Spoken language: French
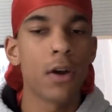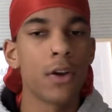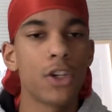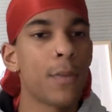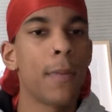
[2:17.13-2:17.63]
on n'a
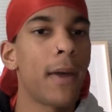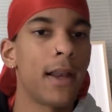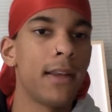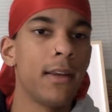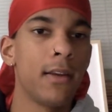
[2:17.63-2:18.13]
jamais
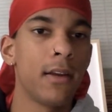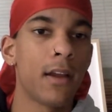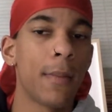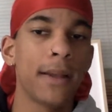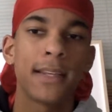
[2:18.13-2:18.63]
parlé de
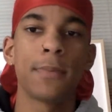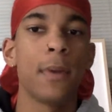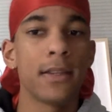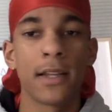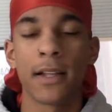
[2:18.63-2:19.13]
comment ça se
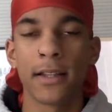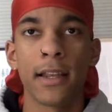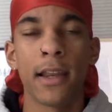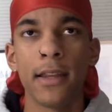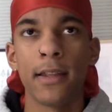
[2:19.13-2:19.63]
passe en, tant
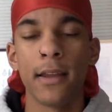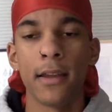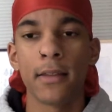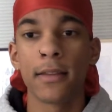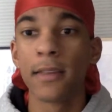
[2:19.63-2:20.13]
dans, des,
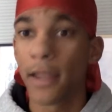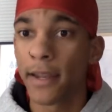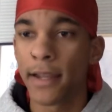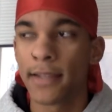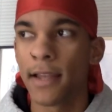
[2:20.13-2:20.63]
dans des
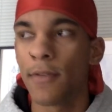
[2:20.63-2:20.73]
réserves.